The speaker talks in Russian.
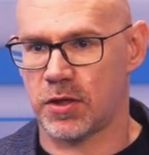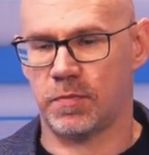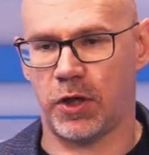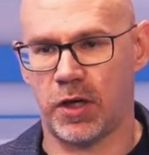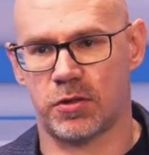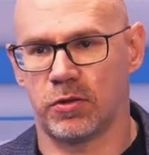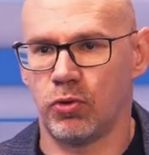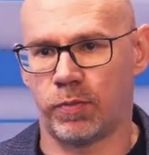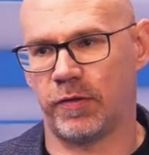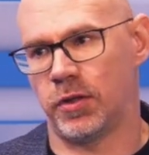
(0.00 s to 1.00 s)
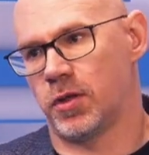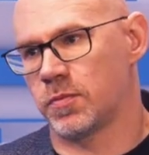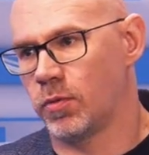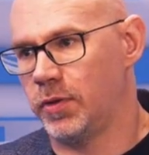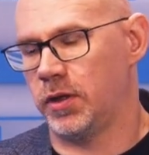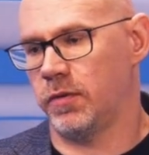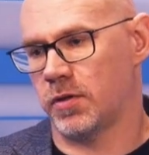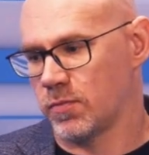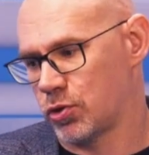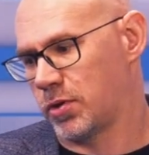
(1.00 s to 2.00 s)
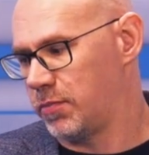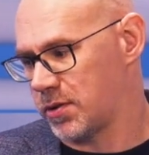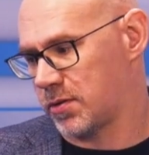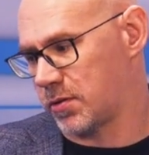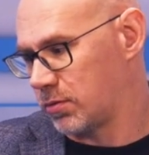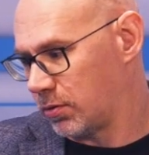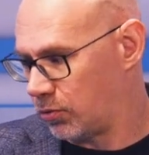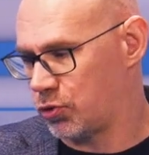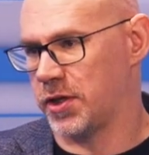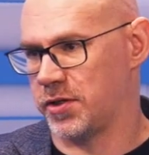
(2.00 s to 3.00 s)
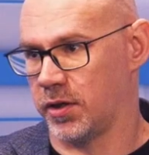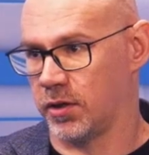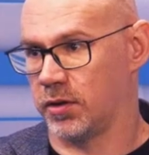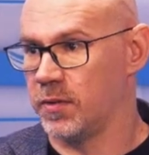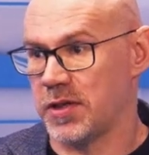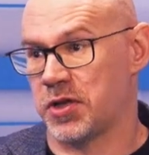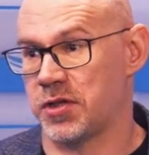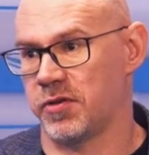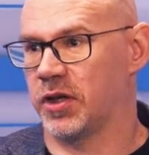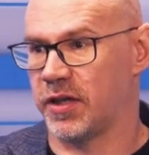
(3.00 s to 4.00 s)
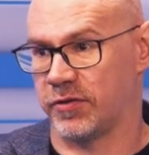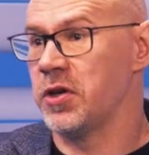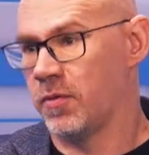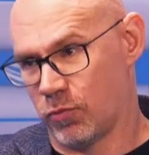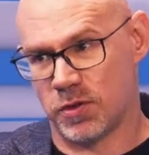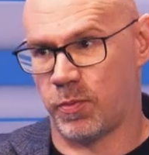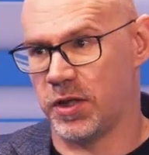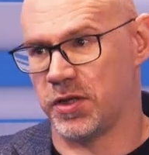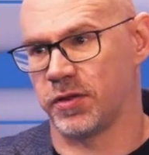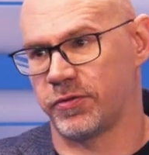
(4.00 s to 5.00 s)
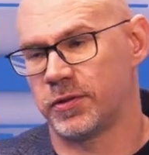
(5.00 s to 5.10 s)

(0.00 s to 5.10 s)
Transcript: также, мне кажется, ну и управление республикой невозможно без а, участия непосредственно глав муниципалитетов.